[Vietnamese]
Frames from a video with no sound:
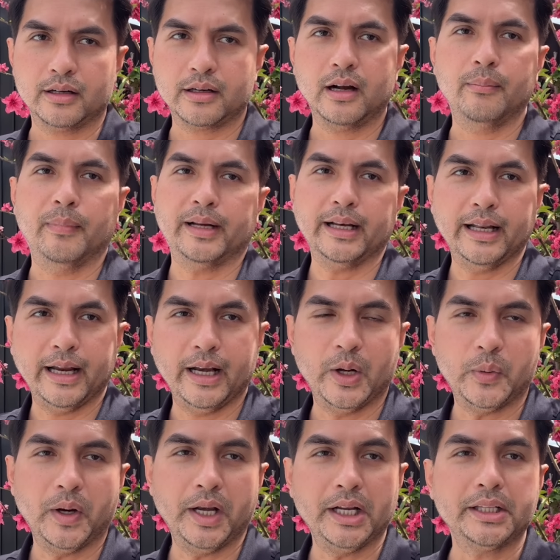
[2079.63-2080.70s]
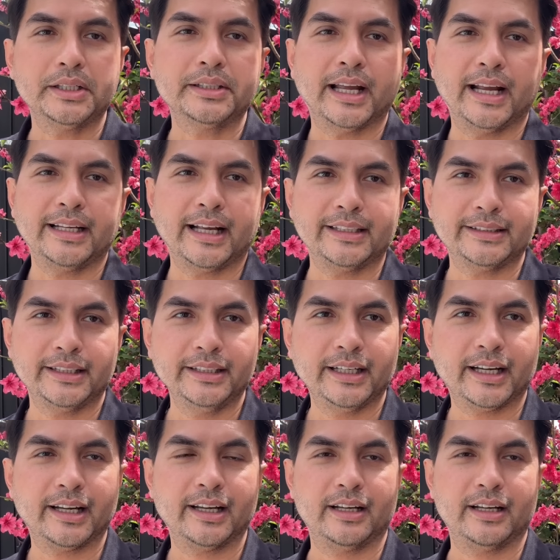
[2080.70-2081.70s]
Còn mấy cái này là quay để thư giãn giải trí nè.